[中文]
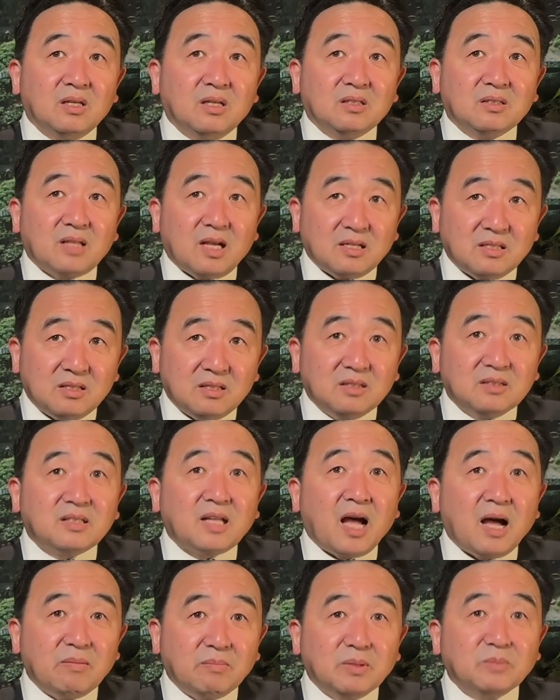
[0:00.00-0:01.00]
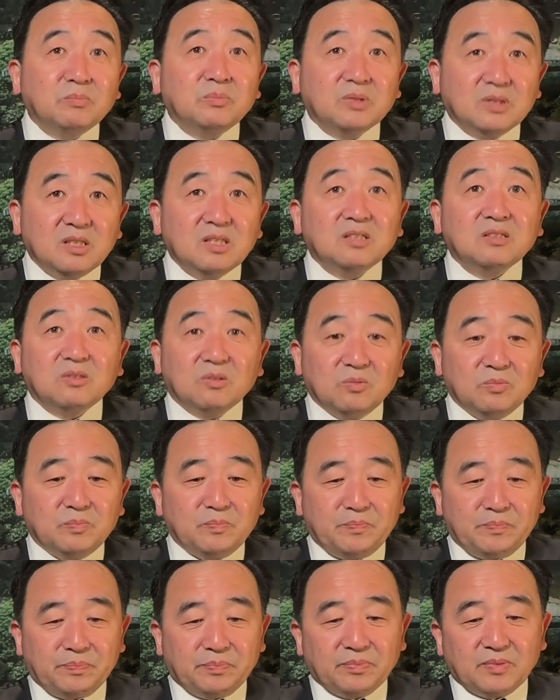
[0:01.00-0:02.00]
但是他们不接受，
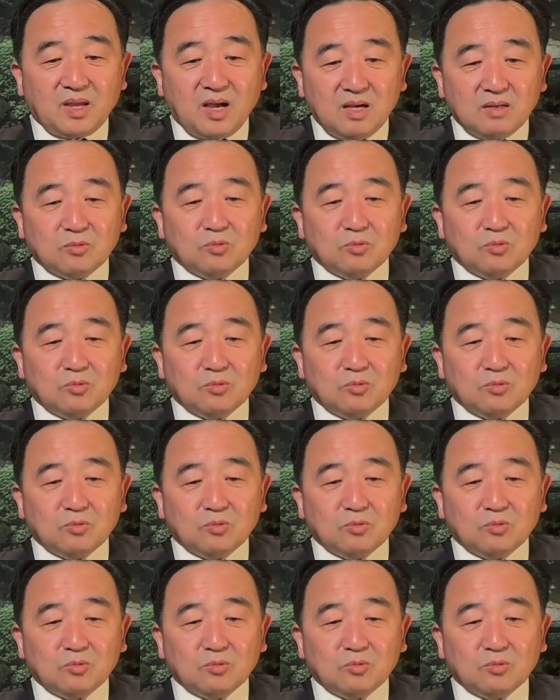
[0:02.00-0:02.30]
啊，